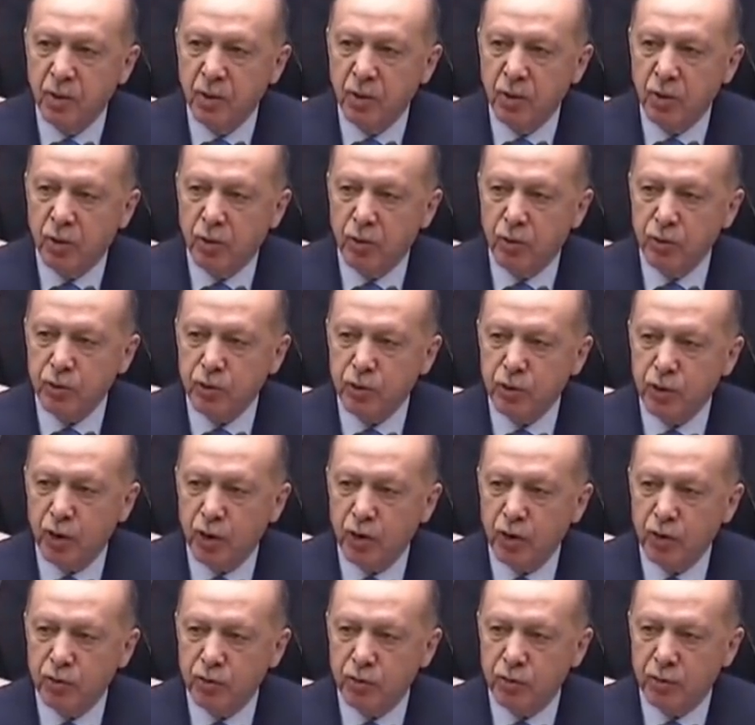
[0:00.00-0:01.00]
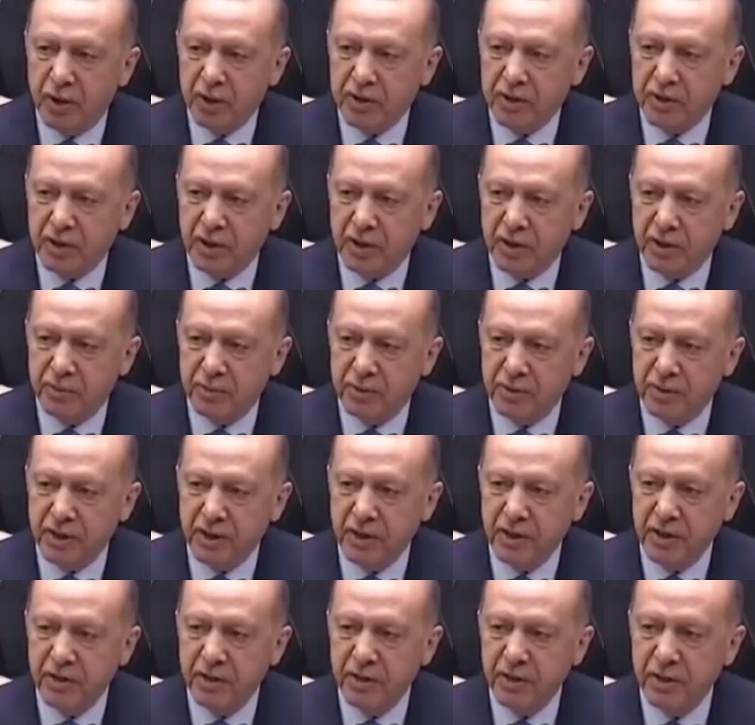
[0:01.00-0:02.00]
komisyon
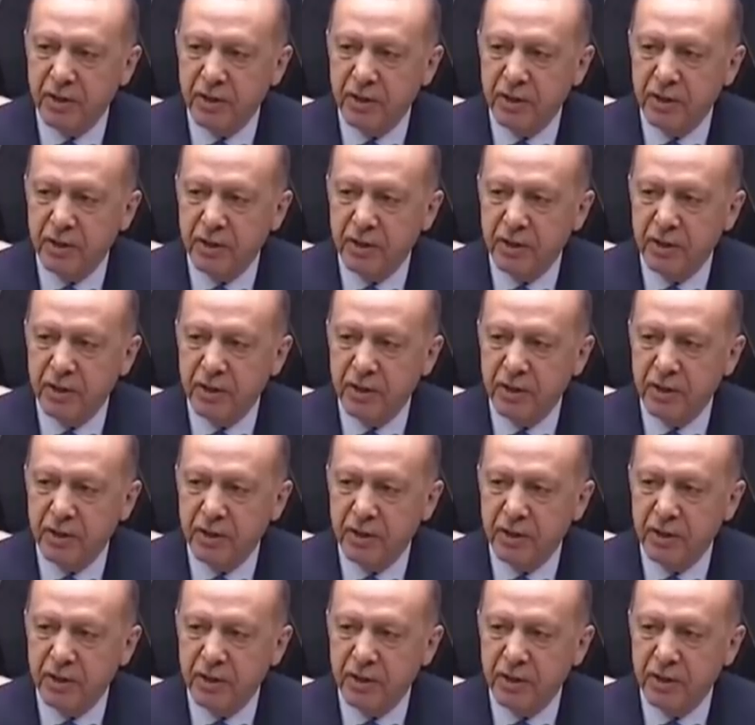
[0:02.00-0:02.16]
başkanımıza,